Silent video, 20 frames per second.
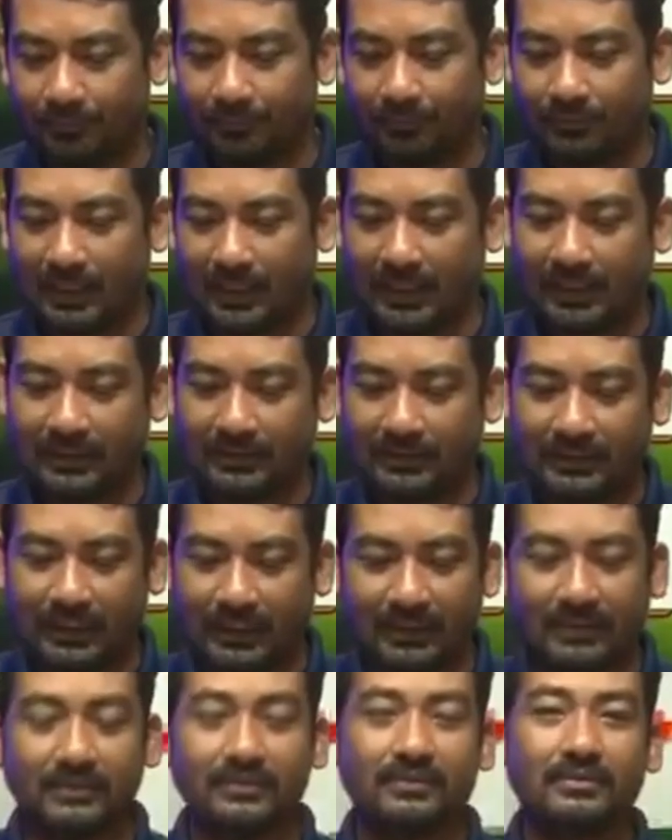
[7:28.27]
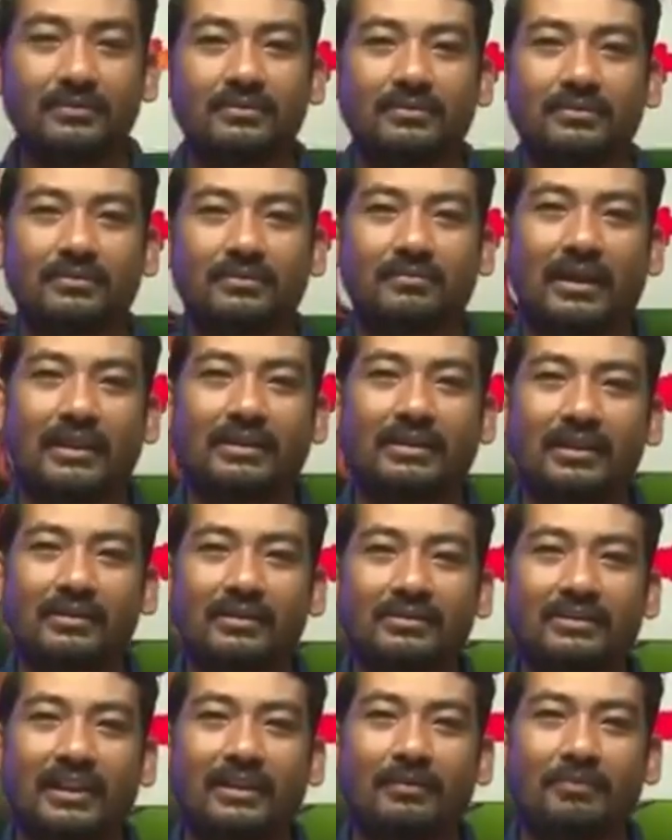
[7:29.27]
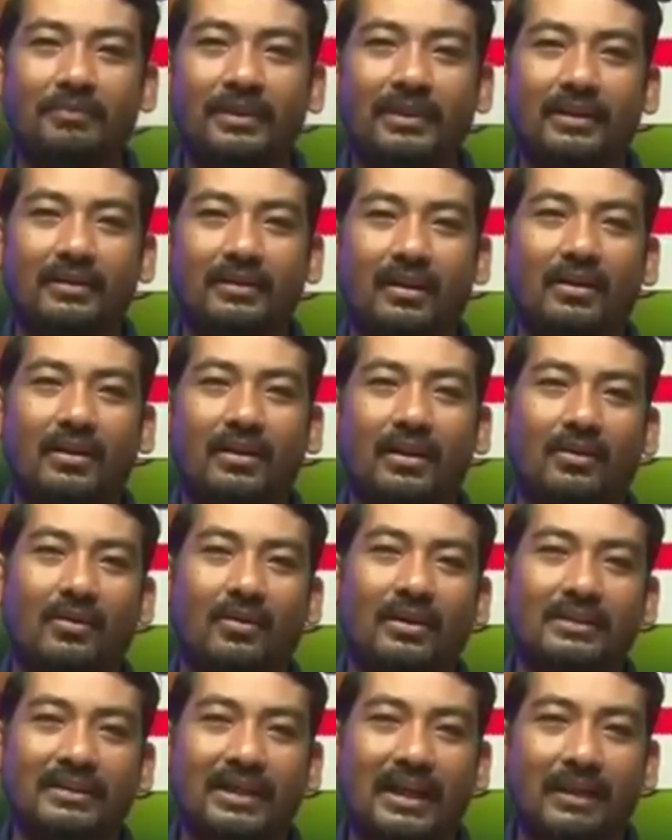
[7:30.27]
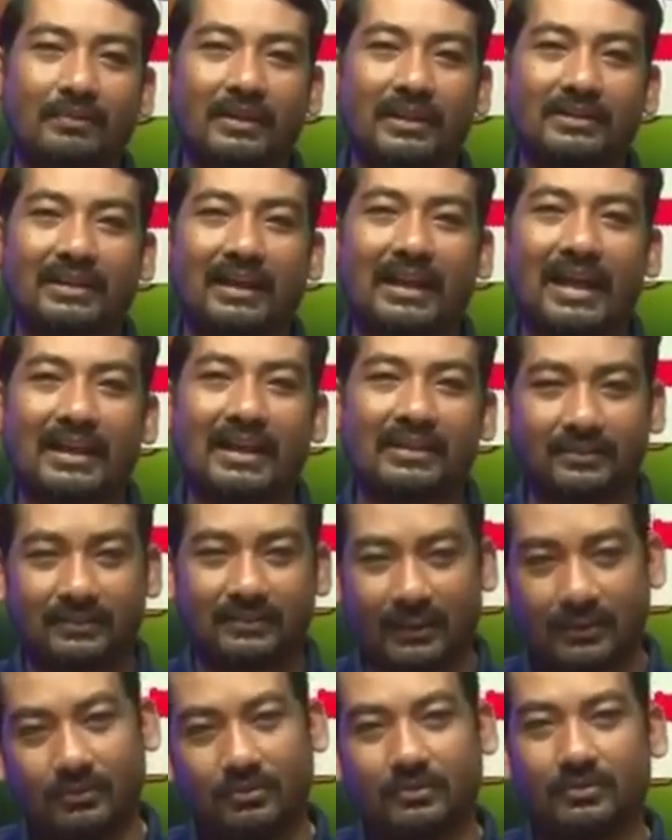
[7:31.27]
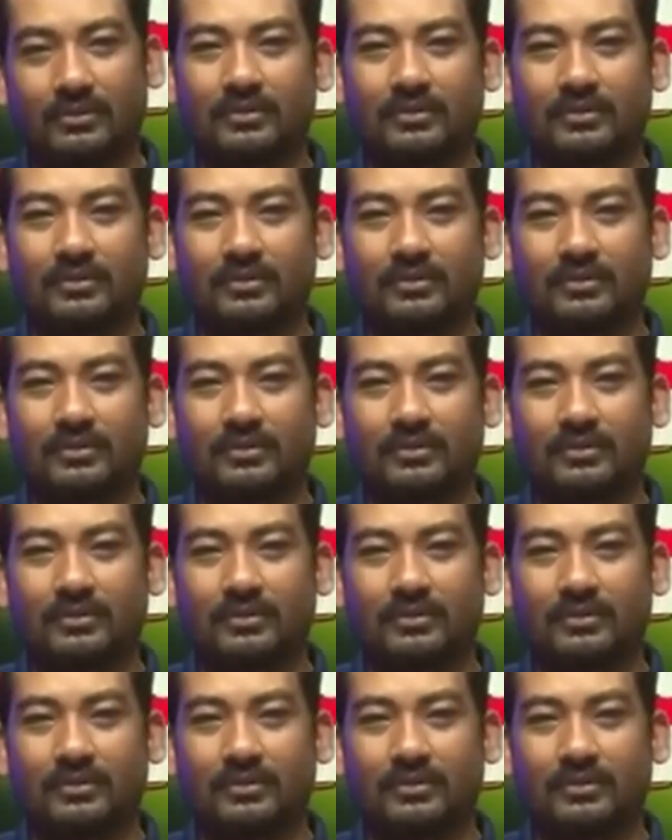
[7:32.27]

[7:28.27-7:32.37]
bà chẳng bà dương với pịa à khó sẽ đáp tha sờ la chân từ